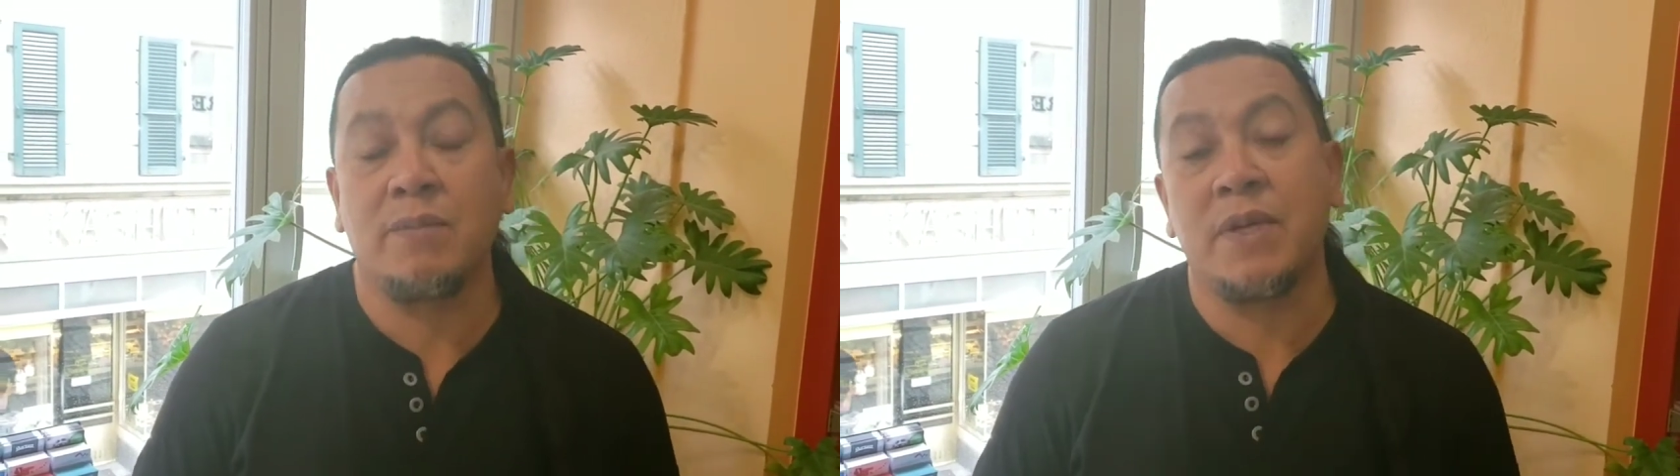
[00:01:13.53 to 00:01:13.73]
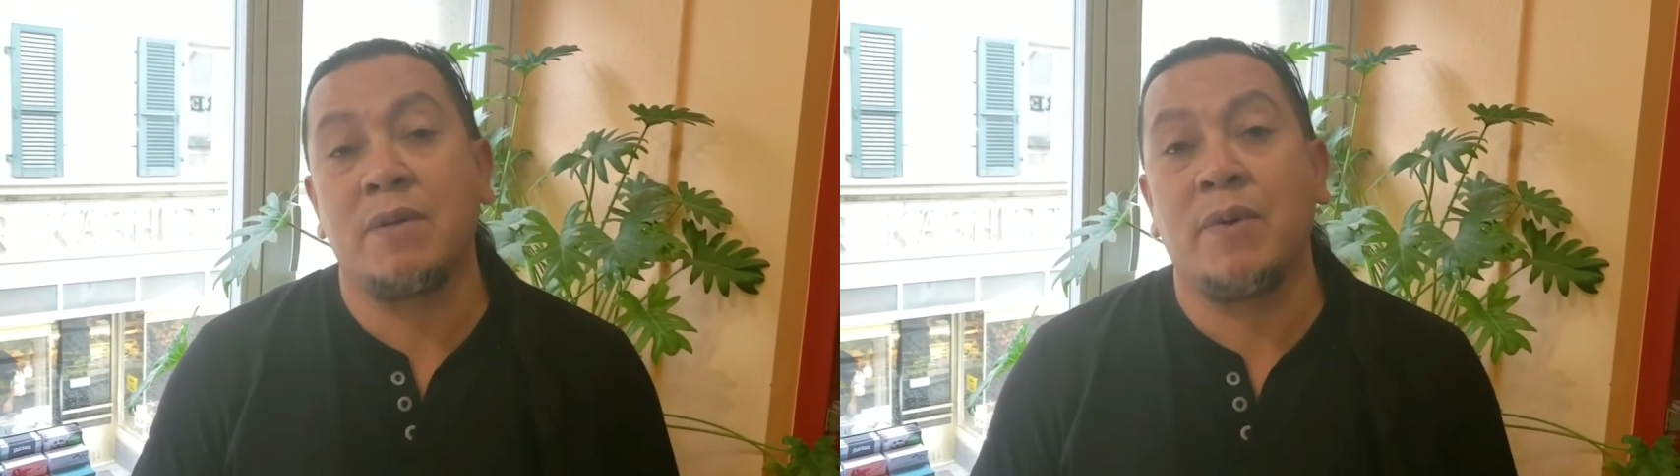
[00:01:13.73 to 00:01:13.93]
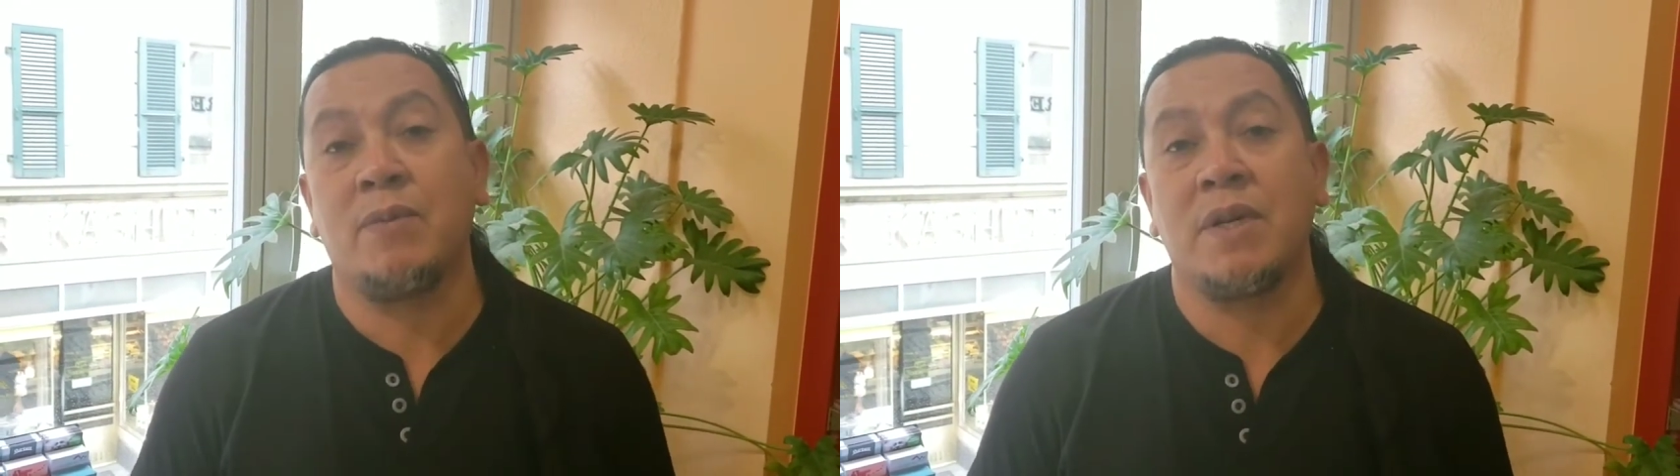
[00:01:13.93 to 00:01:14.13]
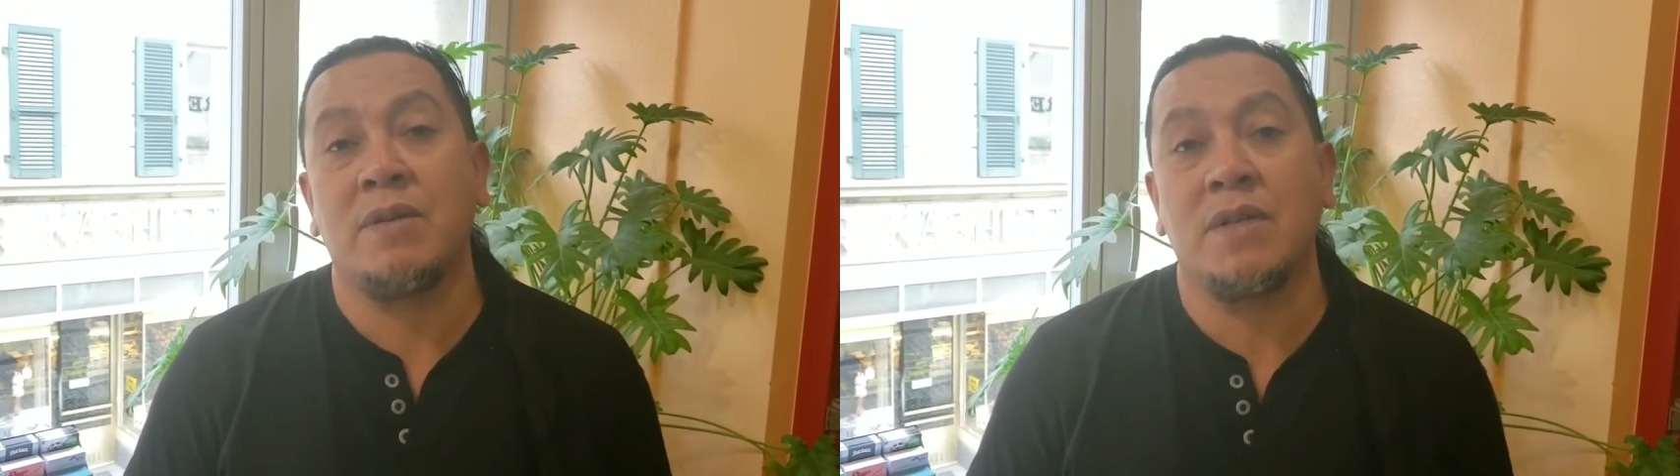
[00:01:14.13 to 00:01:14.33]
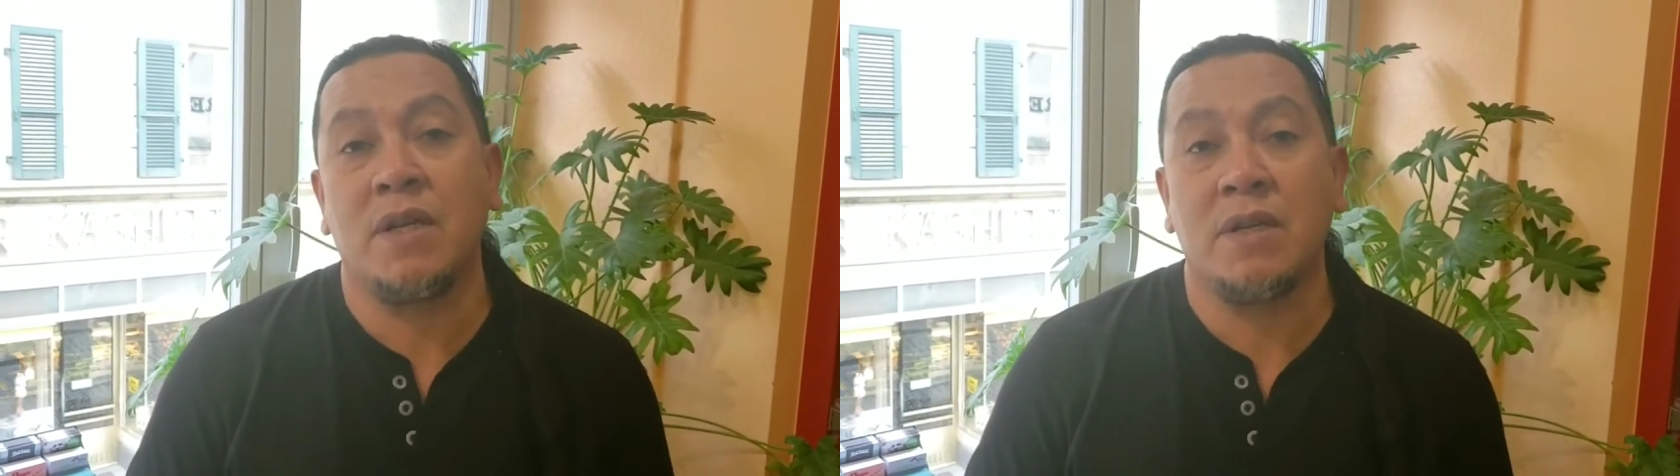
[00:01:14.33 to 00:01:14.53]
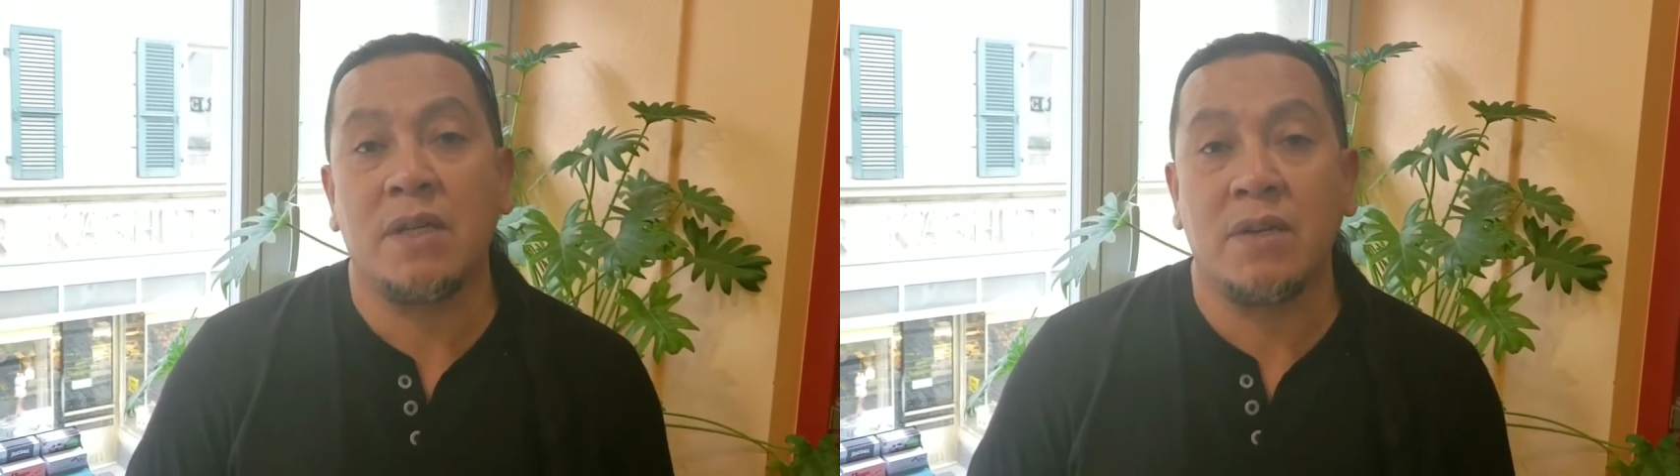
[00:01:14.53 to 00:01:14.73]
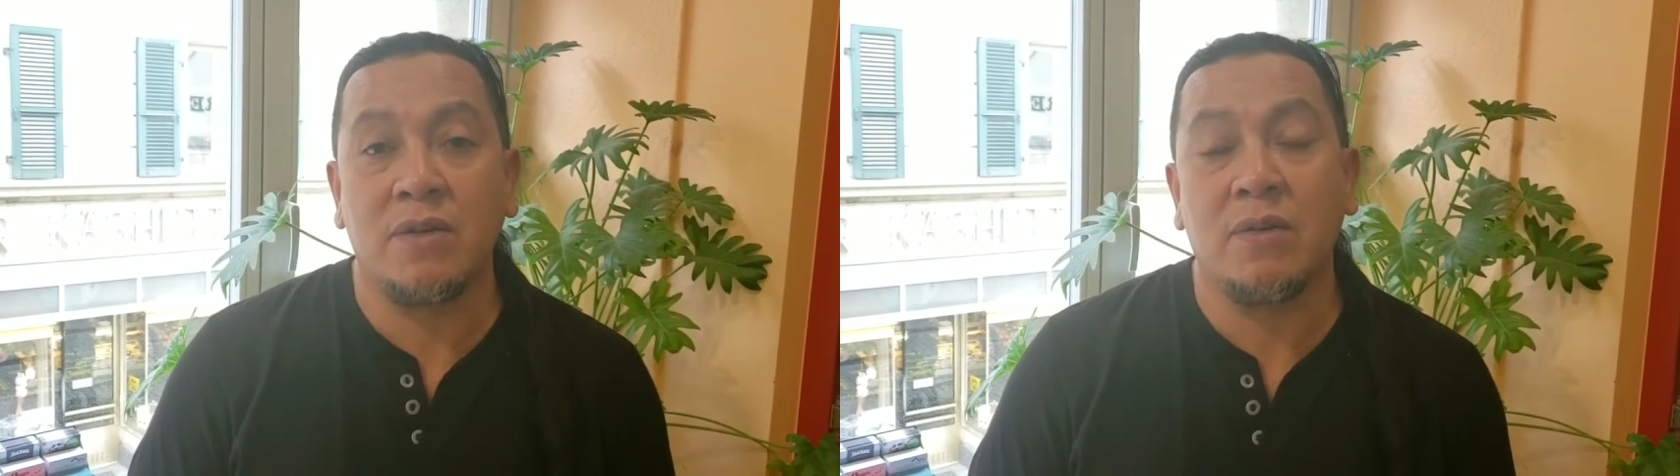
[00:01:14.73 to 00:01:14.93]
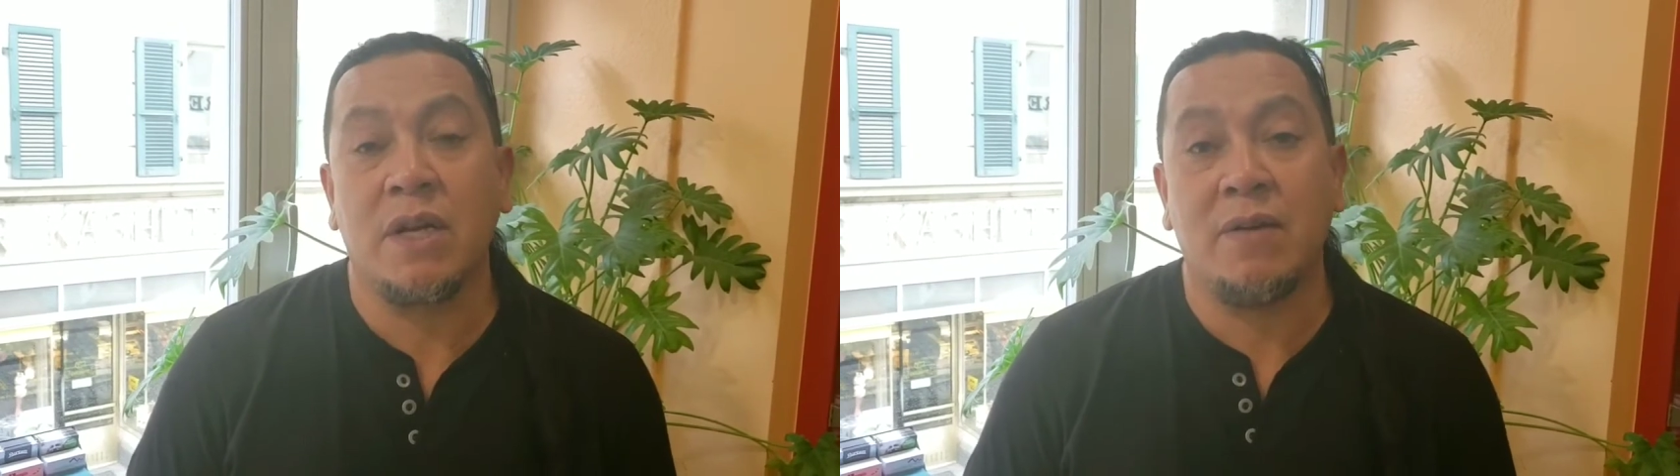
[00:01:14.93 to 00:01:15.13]
principalmente o direito
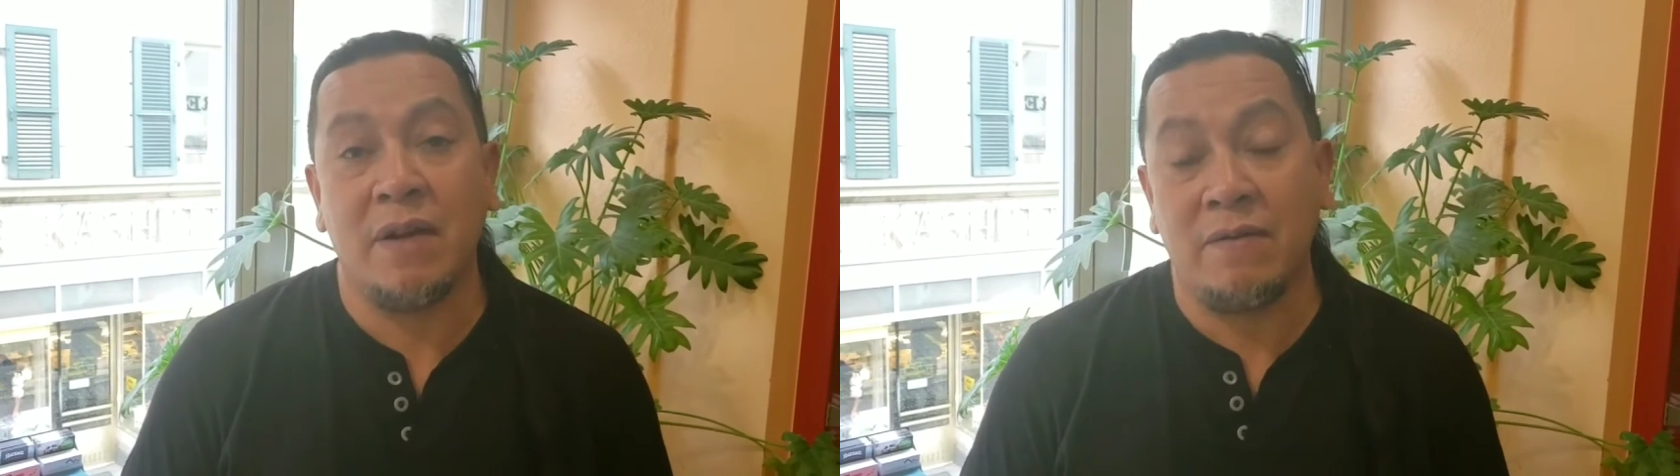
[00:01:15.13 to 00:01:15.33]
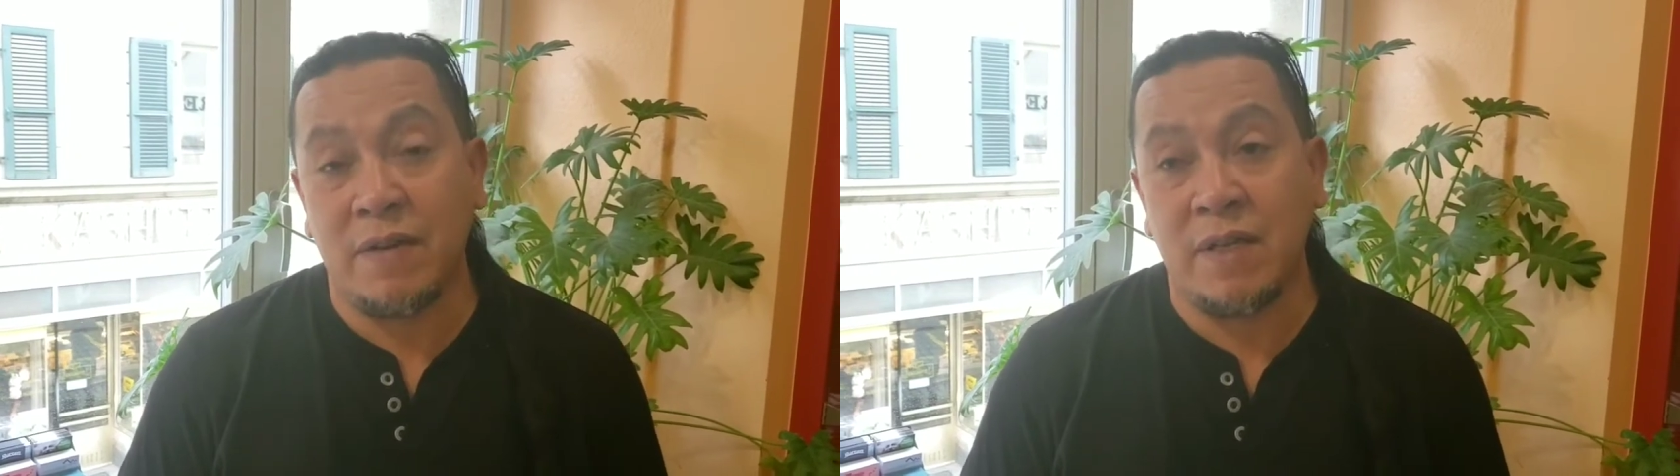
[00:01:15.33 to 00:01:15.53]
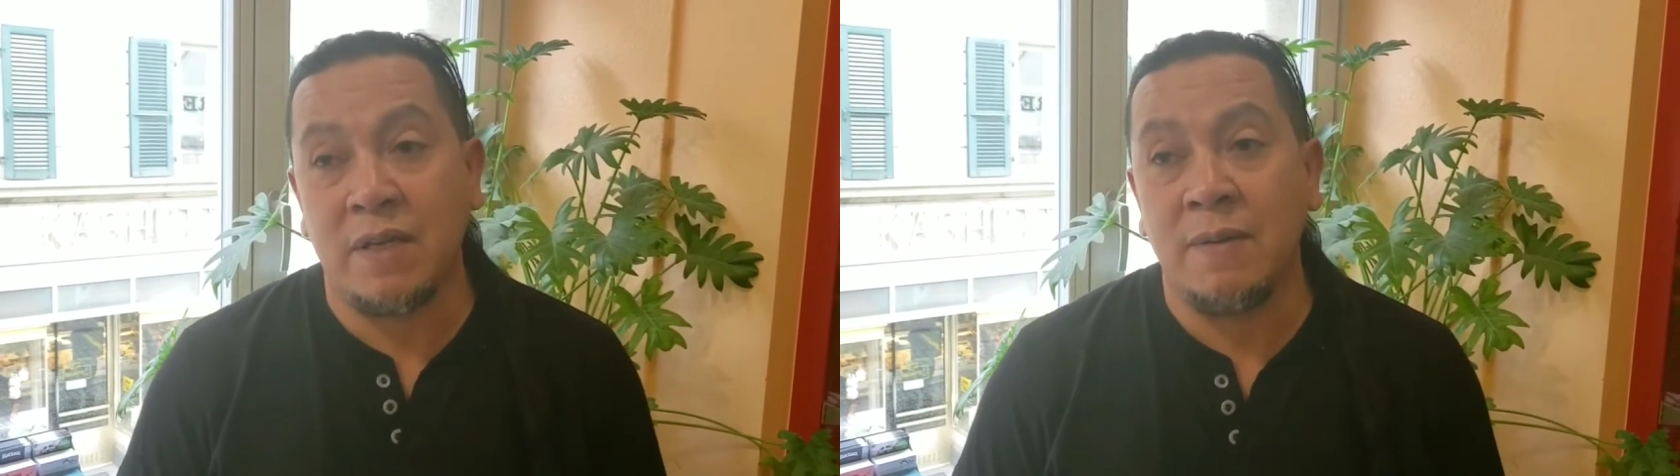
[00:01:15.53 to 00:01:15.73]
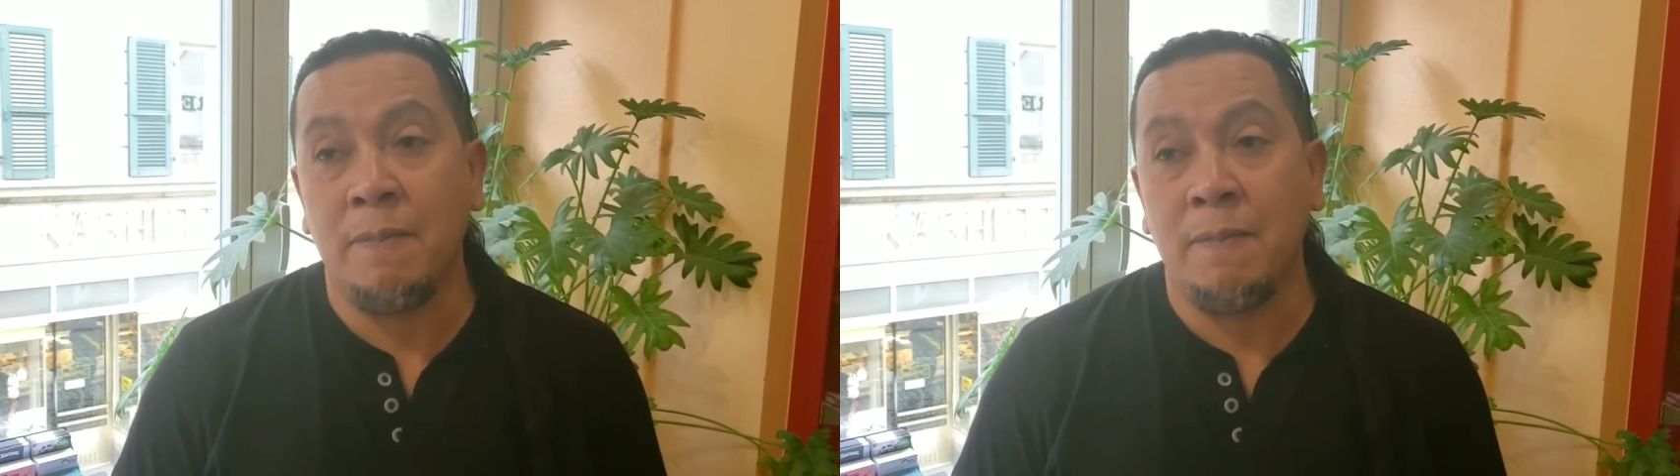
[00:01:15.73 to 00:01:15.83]
territorial e a vida.